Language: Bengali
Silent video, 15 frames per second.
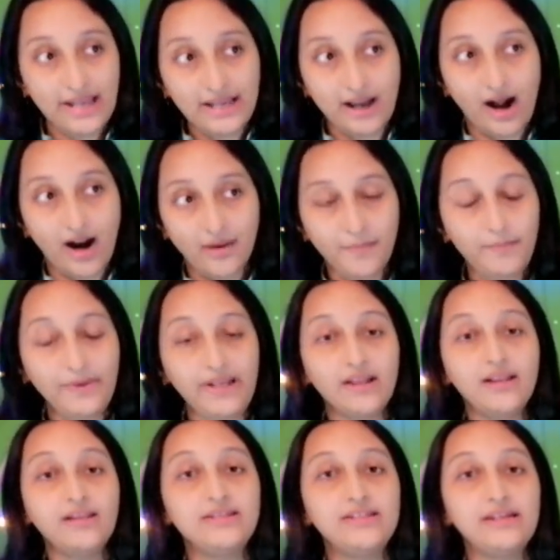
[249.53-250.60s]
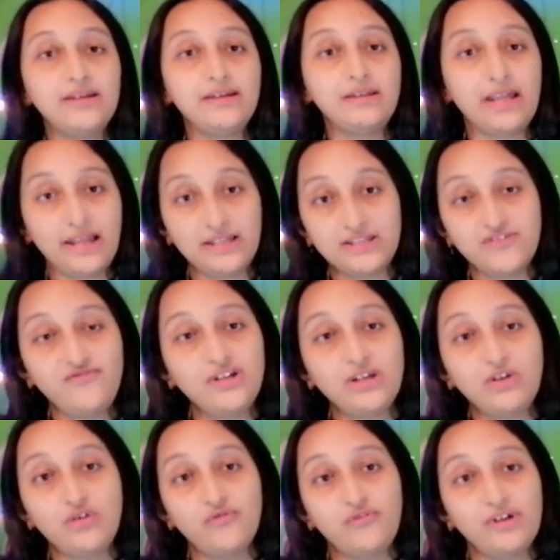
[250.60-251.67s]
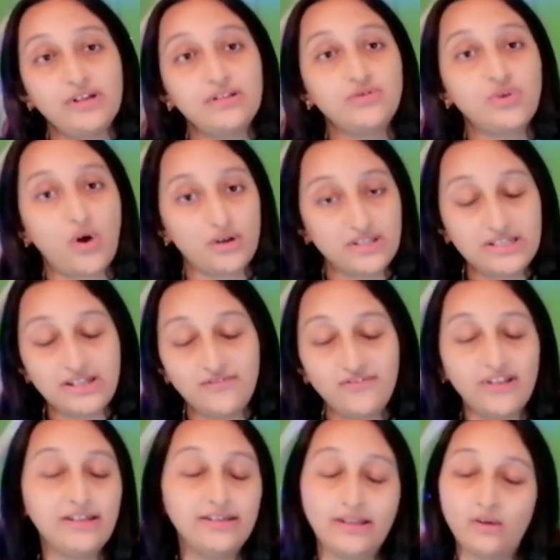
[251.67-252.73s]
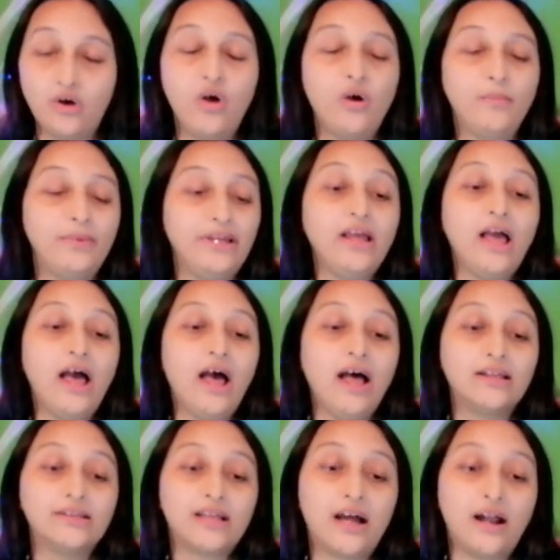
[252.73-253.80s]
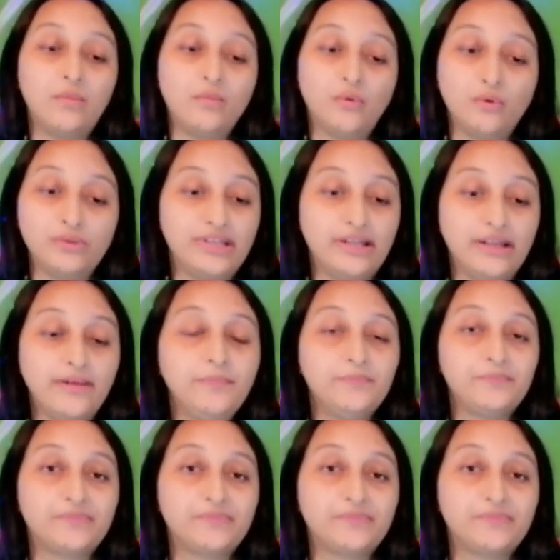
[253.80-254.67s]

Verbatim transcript: এই আরপিএল যে এনটিফিকিউএফ এর ছটি লেভেলে দেওয়া হবে তার মধ্যে